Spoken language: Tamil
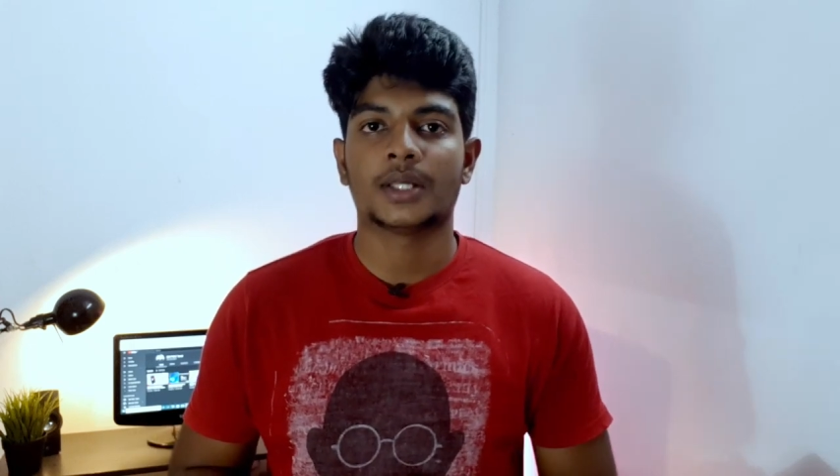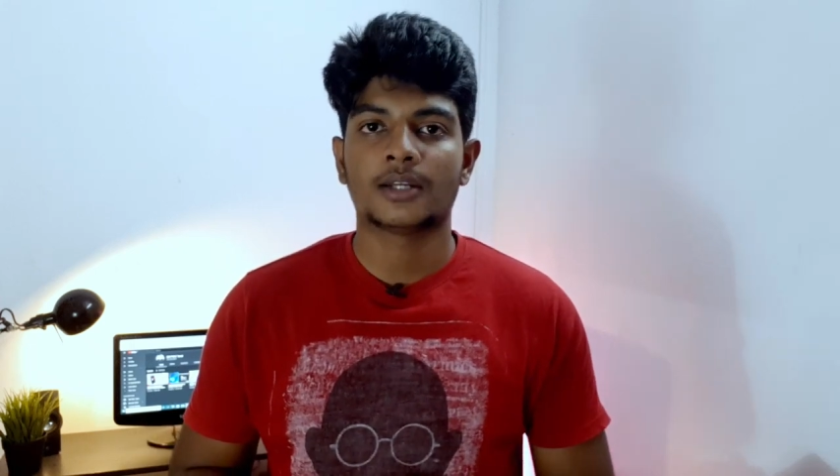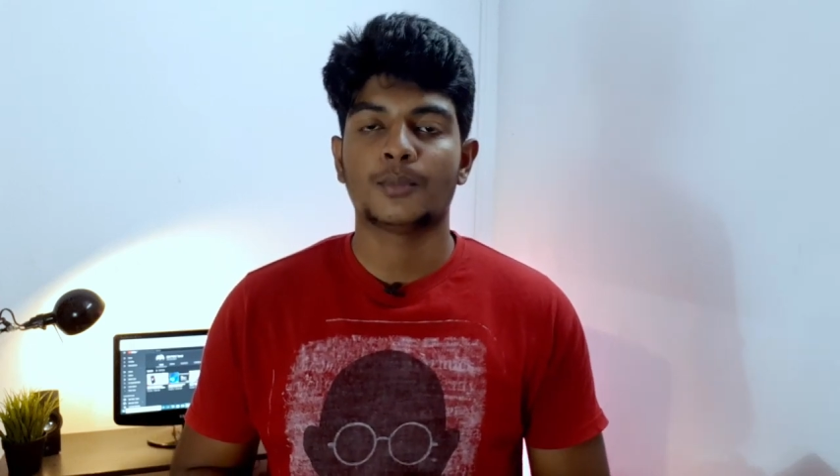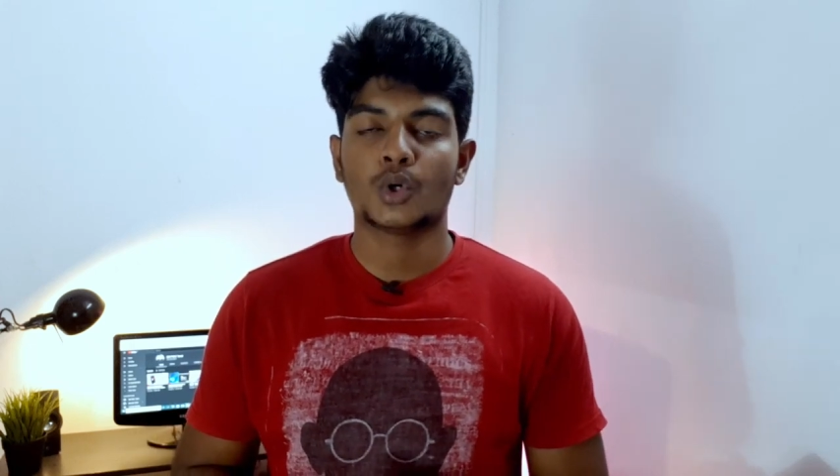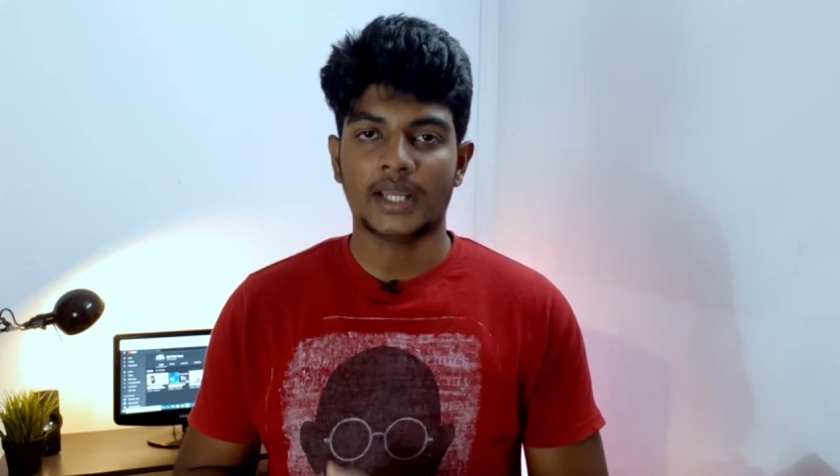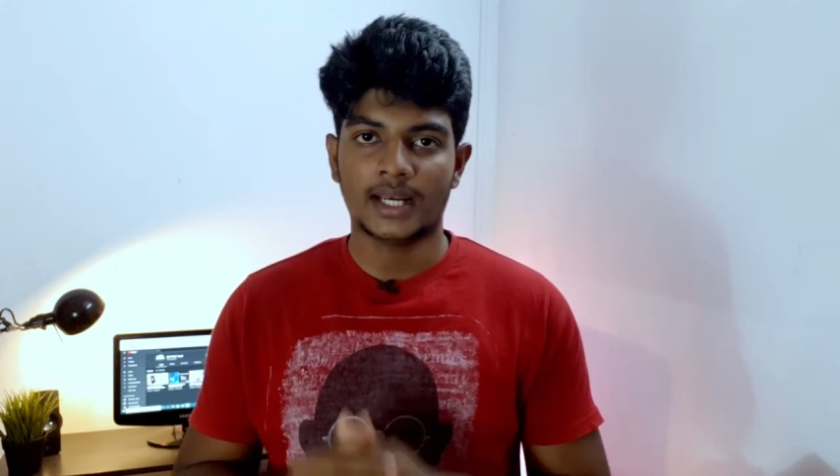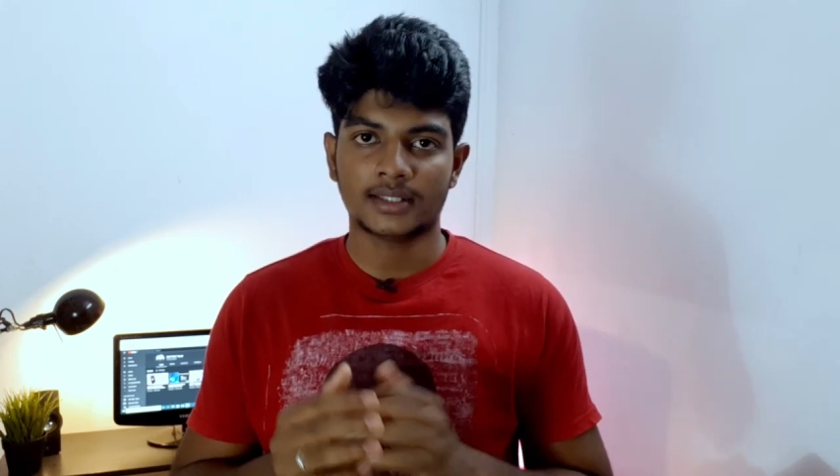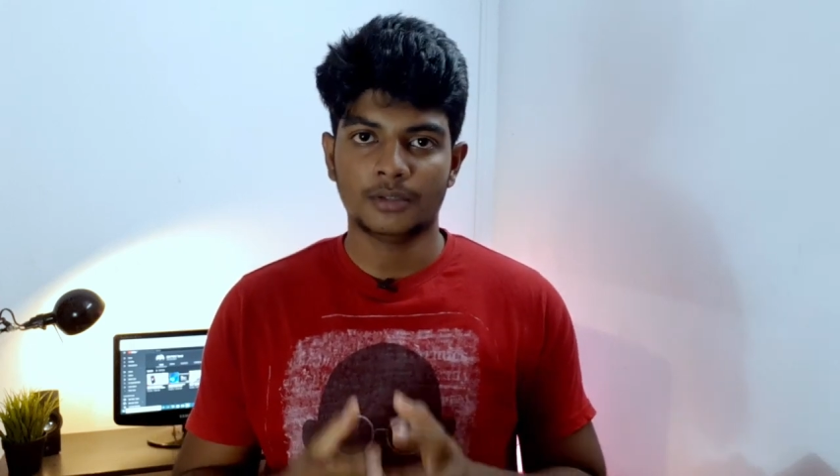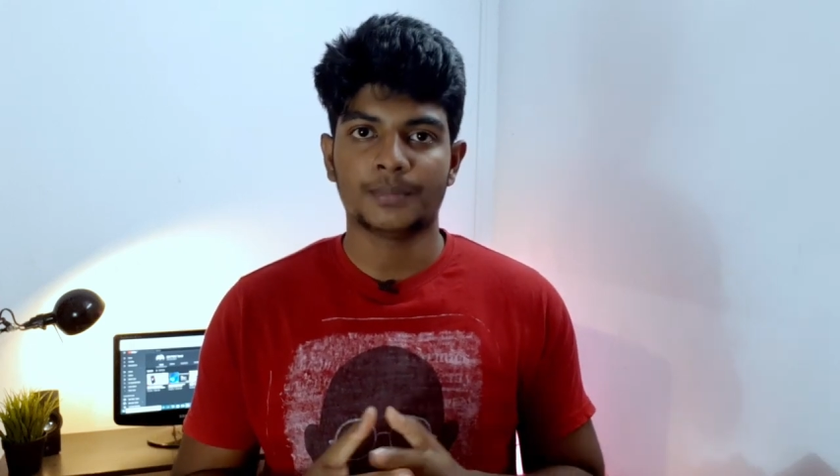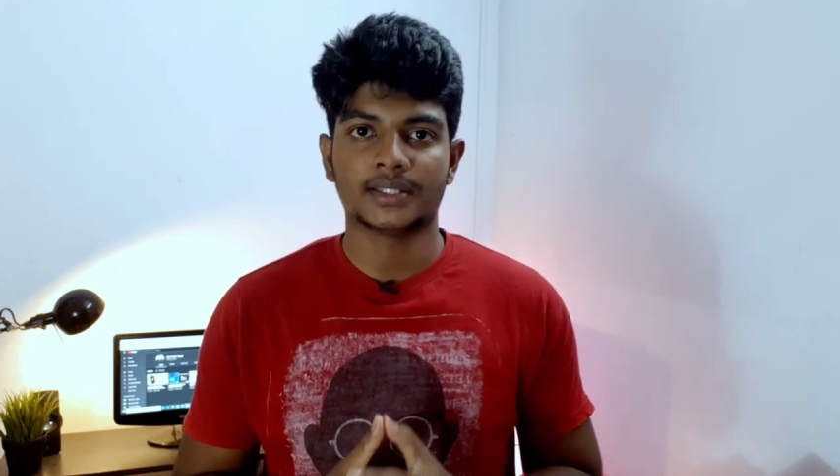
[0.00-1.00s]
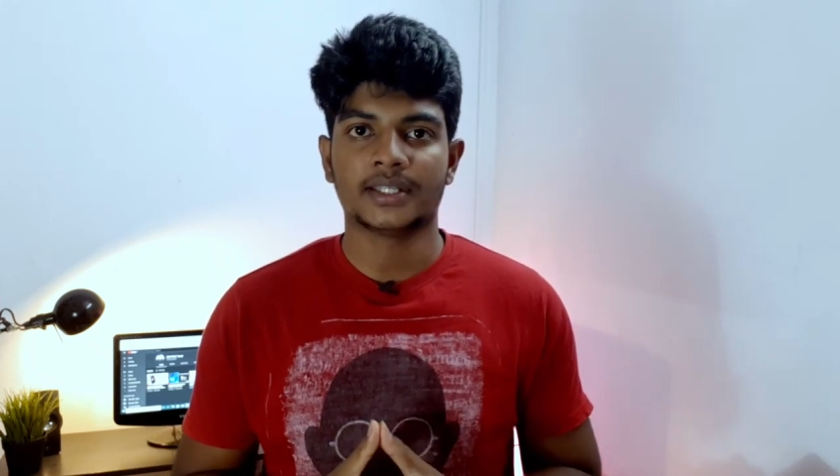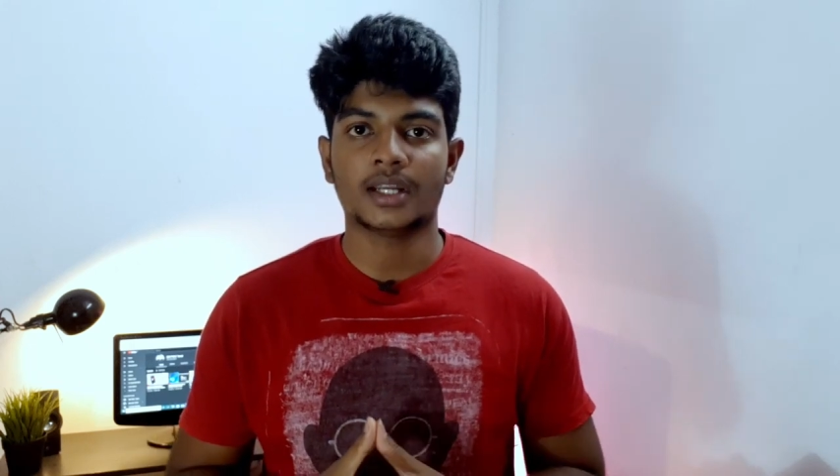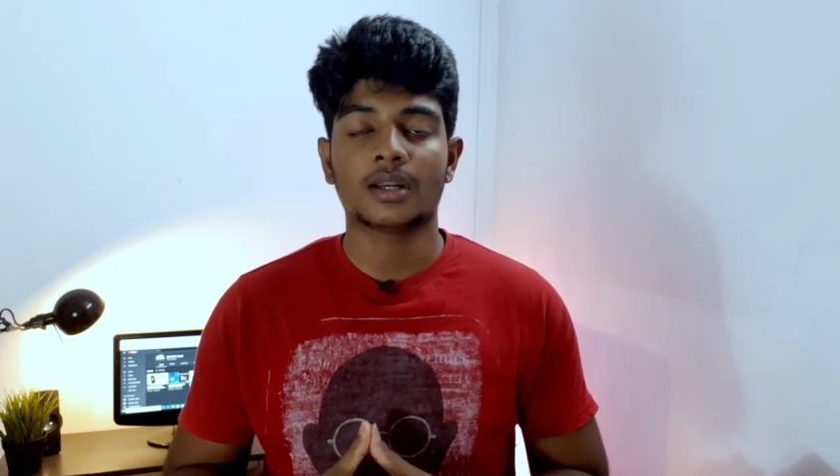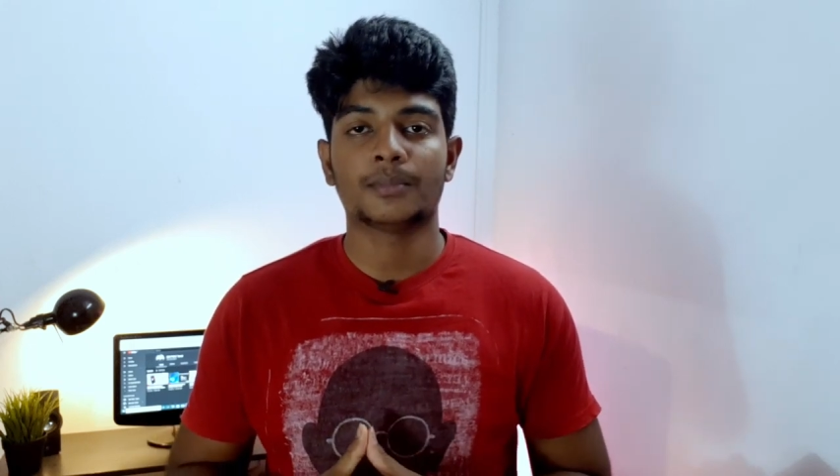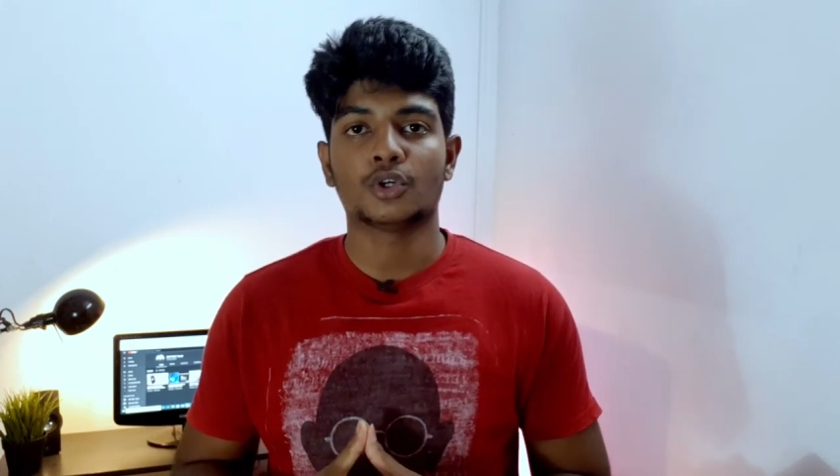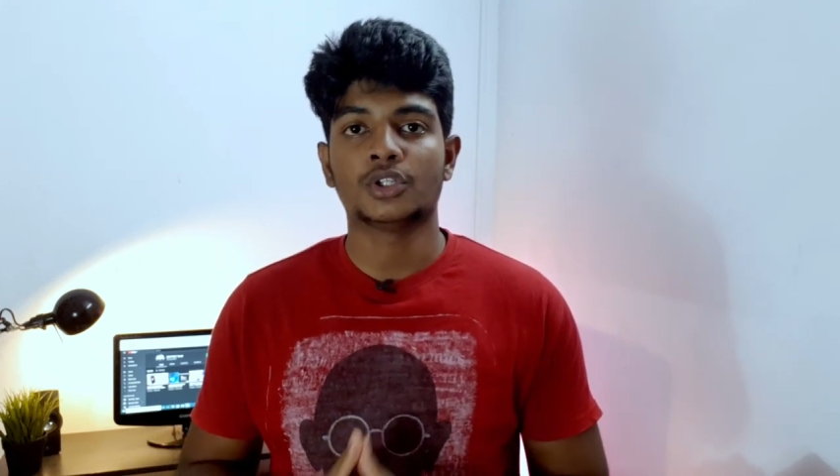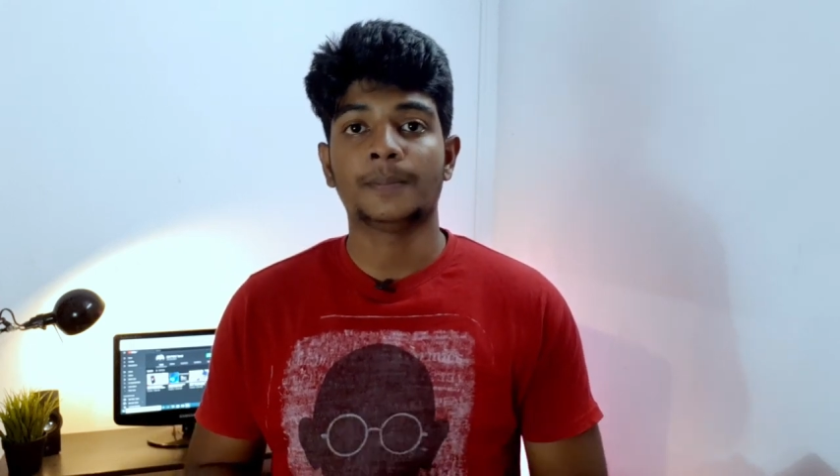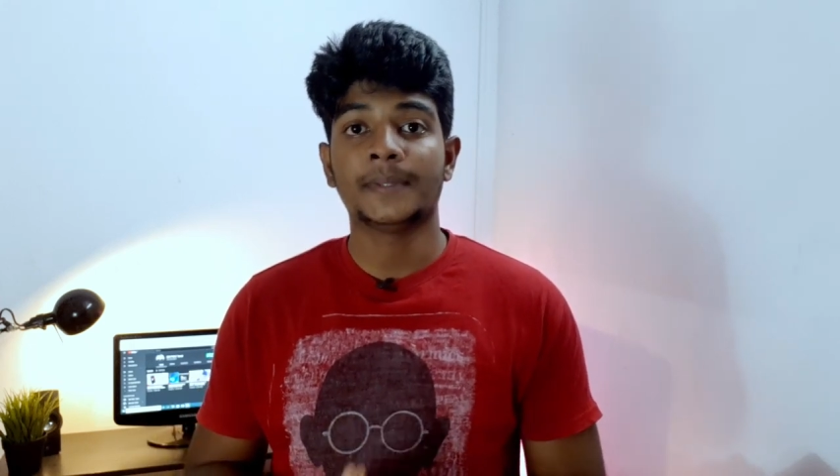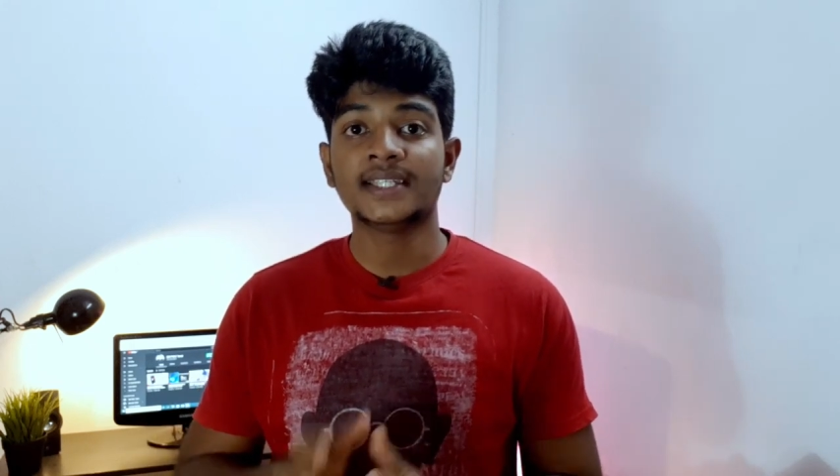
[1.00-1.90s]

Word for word: மதர் போர்டு எல்லாத்துலேயும் பார்த்தீங்கன்னா நம்மளுக்கு வந்து